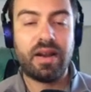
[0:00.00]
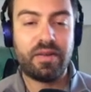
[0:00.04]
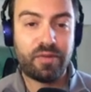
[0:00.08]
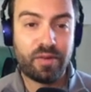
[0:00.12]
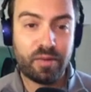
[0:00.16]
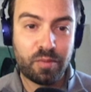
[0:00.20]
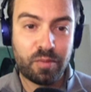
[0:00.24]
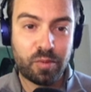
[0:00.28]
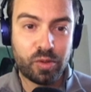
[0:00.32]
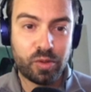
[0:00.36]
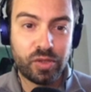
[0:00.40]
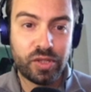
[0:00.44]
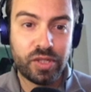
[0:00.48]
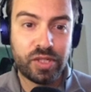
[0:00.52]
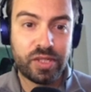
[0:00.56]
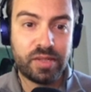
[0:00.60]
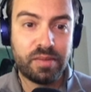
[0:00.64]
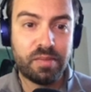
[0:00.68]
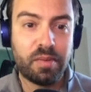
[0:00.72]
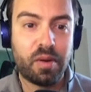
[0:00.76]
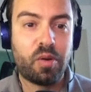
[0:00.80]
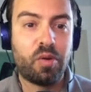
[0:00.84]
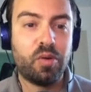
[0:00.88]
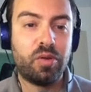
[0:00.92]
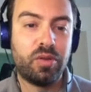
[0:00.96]
la
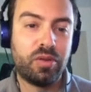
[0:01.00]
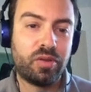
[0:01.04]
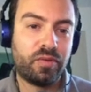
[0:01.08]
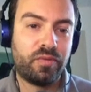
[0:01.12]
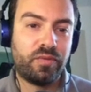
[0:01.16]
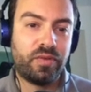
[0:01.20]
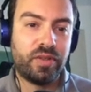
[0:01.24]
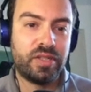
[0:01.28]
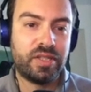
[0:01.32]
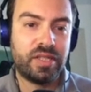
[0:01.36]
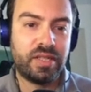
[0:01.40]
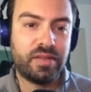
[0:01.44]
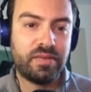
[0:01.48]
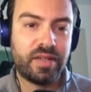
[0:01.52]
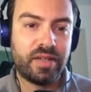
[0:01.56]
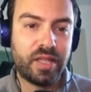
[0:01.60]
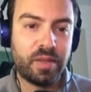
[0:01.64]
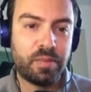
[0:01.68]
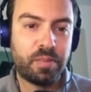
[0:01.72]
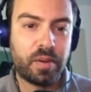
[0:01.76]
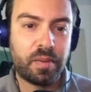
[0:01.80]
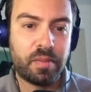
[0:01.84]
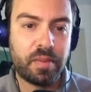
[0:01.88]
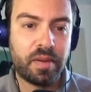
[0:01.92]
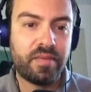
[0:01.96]
famosissima controffensiva
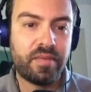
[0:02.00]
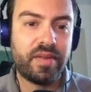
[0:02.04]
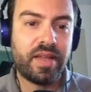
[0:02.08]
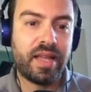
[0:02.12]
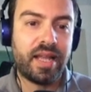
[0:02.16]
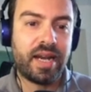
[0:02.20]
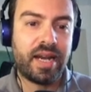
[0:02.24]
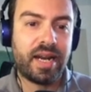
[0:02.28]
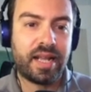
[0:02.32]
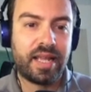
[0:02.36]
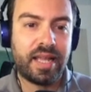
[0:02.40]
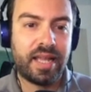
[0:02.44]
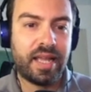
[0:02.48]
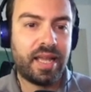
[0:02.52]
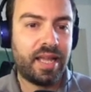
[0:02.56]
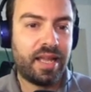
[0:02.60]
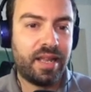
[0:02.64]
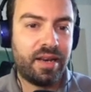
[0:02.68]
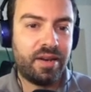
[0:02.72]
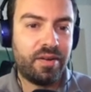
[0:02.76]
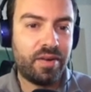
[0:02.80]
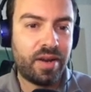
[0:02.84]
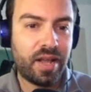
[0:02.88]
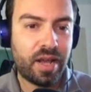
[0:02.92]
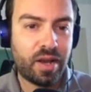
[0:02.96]
di primavera che
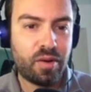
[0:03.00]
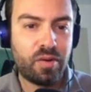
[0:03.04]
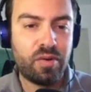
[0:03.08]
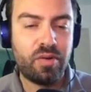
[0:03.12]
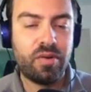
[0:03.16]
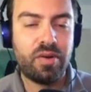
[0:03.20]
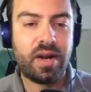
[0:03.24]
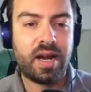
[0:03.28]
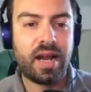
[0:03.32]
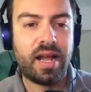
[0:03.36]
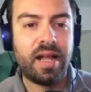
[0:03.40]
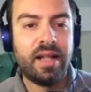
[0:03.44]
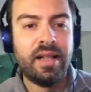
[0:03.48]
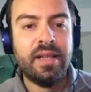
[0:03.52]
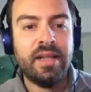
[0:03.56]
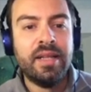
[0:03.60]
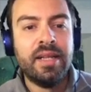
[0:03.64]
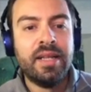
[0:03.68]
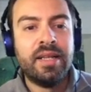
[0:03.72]
non è ancora,